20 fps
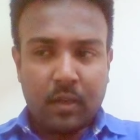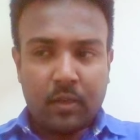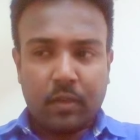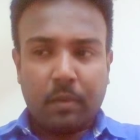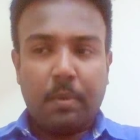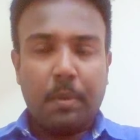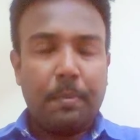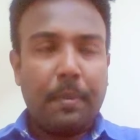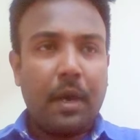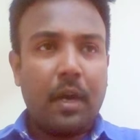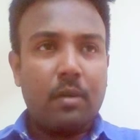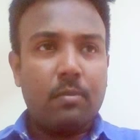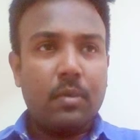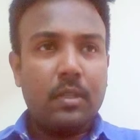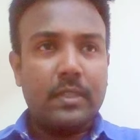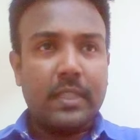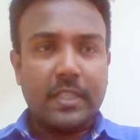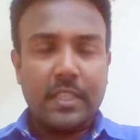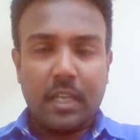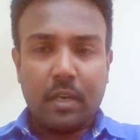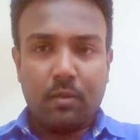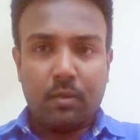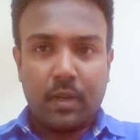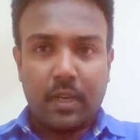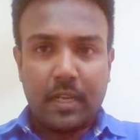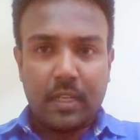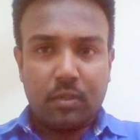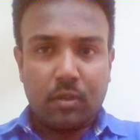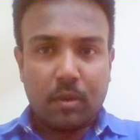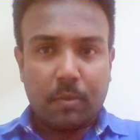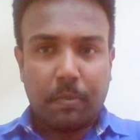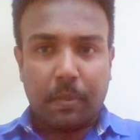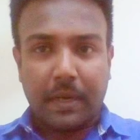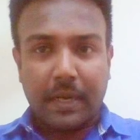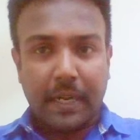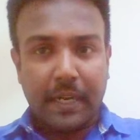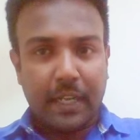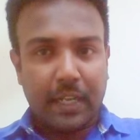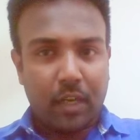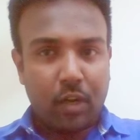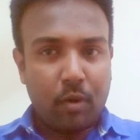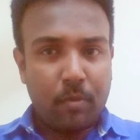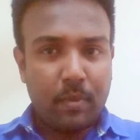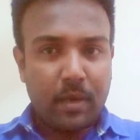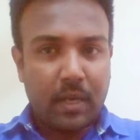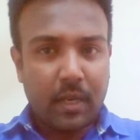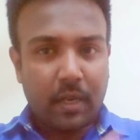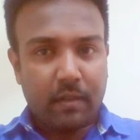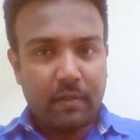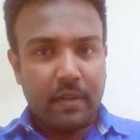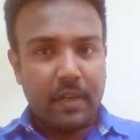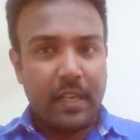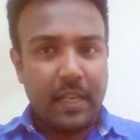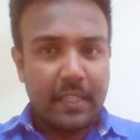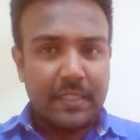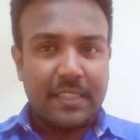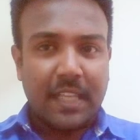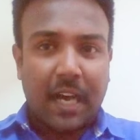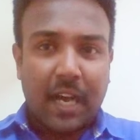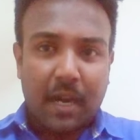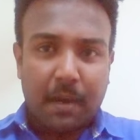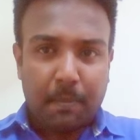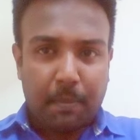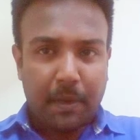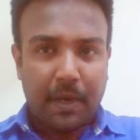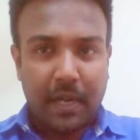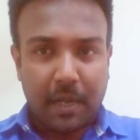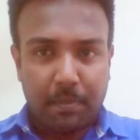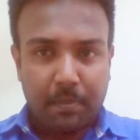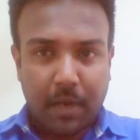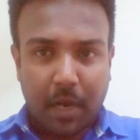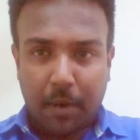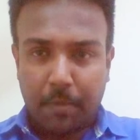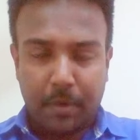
ஸோ அப்படி பார்க்கும்போது தஞ்சாவூர்லேருந்து ஒரு பன்னெண்டு கிலோமீட்டருக்கு வெளியே சாரப்பள்ளம்